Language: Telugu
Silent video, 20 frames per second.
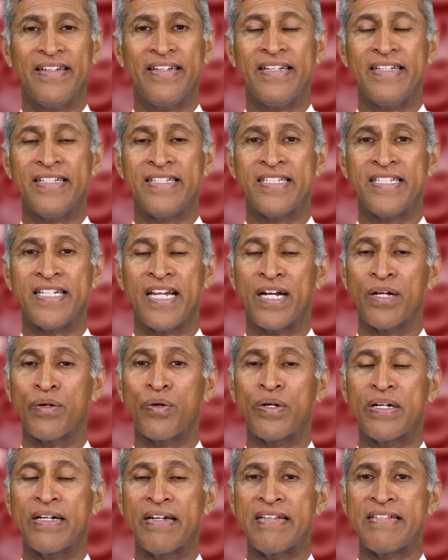ఈ
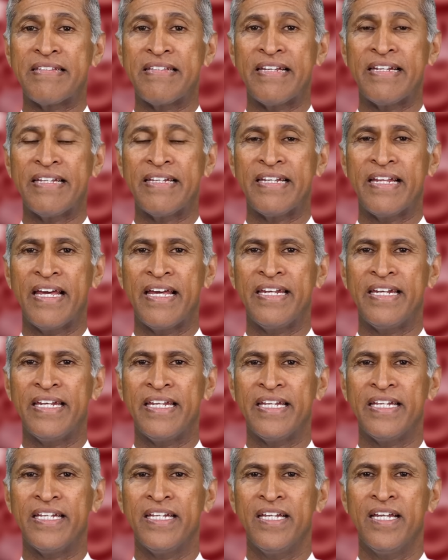చెడగొట్టిన
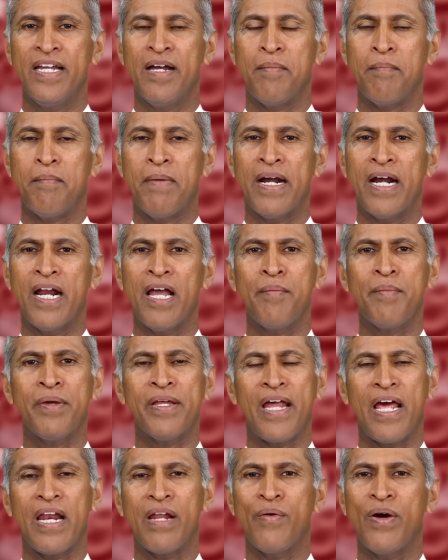శరీరాన్ని మళ్ళా
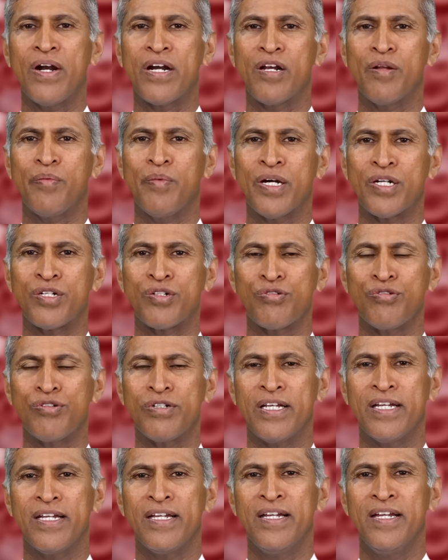మీరు అలవాట్లు
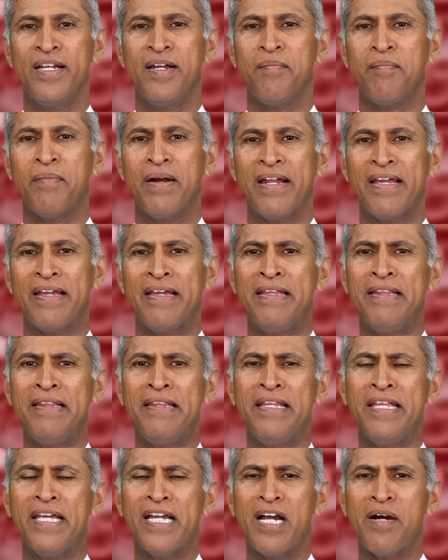మార్చుకుంటే మళ్ళీ
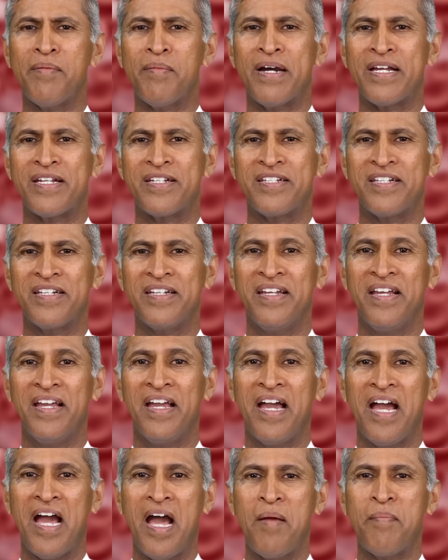హెల్దీగా మార్చి
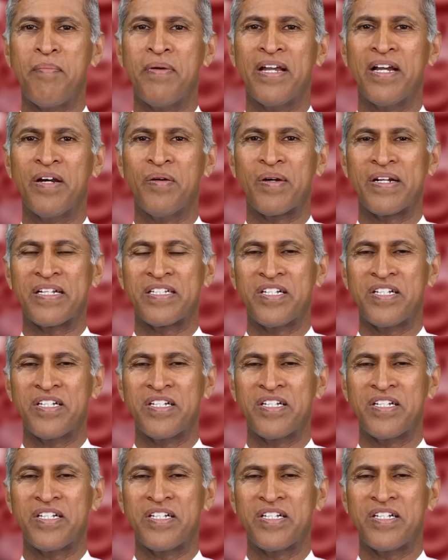హ్యాపీగా వర్క్